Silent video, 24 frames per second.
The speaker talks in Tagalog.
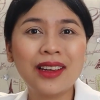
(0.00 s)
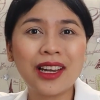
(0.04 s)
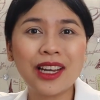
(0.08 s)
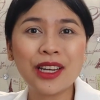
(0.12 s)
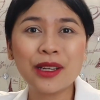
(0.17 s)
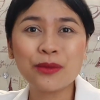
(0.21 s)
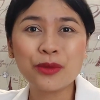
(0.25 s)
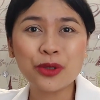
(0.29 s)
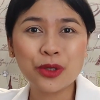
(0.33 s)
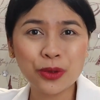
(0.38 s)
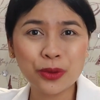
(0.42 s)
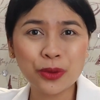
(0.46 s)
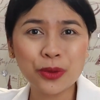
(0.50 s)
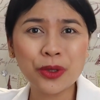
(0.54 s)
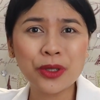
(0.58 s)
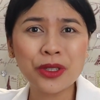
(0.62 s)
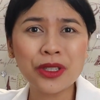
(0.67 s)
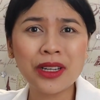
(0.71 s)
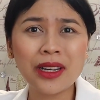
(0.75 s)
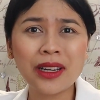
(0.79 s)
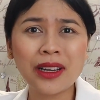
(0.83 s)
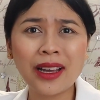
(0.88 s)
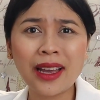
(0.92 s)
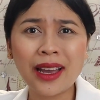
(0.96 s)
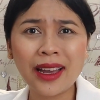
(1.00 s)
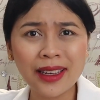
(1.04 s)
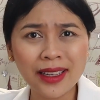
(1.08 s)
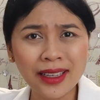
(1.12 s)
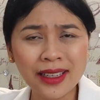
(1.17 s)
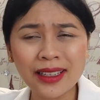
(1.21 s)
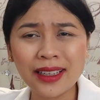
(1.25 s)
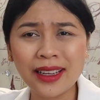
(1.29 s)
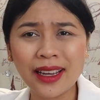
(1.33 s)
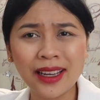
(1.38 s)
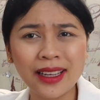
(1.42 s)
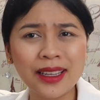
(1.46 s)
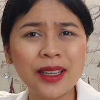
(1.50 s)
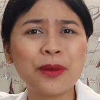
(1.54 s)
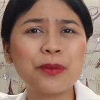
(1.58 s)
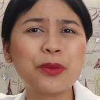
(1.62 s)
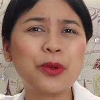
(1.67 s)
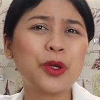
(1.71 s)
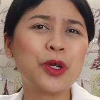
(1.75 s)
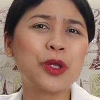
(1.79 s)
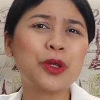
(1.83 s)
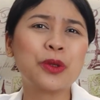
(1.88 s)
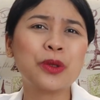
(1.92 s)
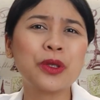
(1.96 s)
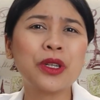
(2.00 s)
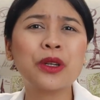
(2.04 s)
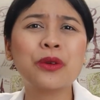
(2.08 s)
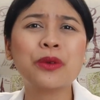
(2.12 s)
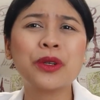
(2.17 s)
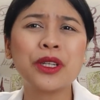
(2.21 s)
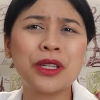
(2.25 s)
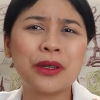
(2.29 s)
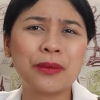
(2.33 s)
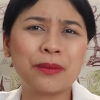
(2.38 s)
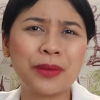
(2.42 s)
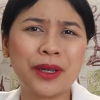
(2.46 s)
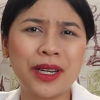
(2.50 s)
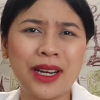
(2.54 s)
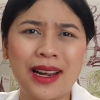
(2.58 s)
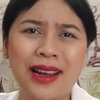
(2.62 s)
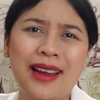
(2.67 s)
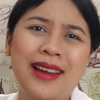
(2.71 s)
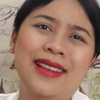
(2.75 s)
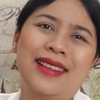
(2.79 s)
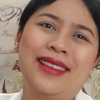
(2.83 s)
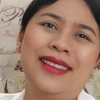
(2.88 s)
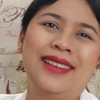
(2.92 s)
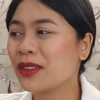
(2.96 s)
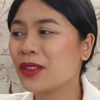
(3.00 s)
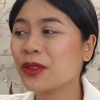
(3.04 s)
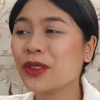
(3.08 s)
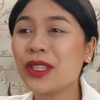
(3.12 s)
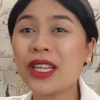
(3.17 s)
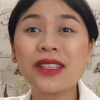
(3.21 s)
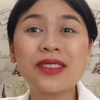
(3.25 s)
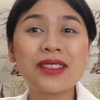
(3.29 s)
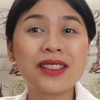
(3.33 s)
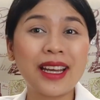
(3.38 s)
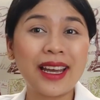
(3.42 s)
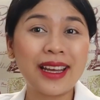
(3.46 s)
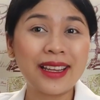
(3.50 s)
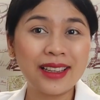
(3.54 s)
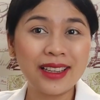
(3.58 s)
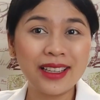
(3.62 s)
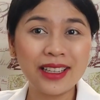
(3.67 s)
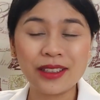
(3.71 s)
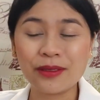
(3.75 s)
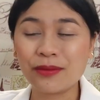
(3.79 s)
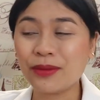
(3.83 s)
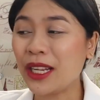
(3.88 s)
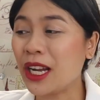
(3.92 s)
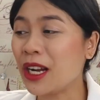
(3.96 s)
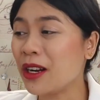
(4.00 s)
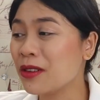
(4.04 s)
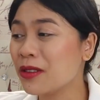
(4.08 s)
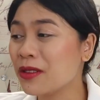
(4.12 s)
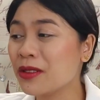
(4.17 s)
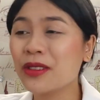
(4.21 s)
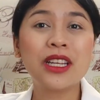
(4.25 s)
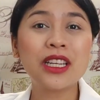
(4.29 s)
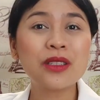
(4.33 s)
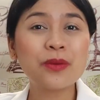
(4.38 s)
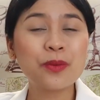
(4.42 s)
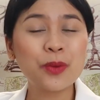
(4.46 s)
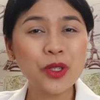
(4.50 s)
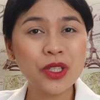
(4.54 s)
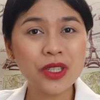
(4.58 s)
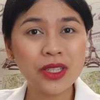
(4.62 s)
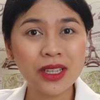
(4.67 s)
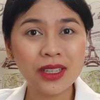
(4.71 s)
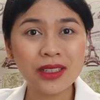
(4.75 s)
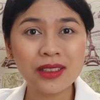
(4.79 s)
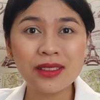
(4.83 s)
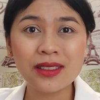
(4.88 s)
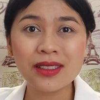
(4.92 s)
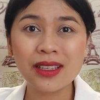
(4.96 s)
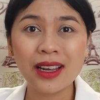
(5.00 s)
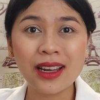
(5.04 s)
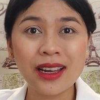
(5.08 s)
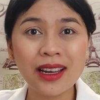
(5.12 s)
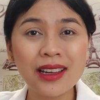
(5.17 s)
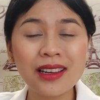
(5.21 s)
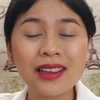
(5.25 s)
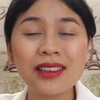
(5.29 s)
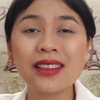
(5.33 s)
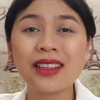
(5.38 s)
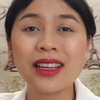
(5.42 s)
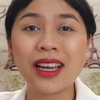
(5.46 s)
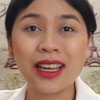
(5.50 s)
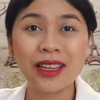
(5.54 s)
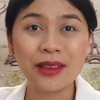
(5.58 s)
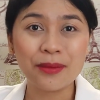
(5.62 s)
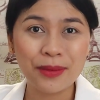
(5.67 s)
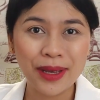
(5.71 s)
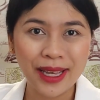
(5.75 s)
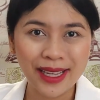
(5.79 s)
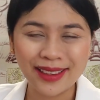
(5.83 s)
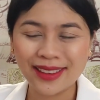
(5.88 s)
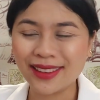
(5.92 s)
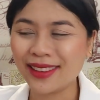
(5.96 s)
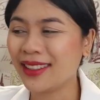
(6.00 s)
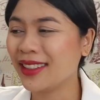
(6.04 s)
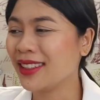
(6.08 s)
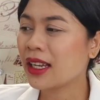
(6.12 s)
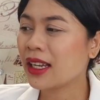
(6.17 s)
I'm sure na kayang-kaya po itong gawa ng paraan. So that's CanLive. Now, let's proceed sa CanMend.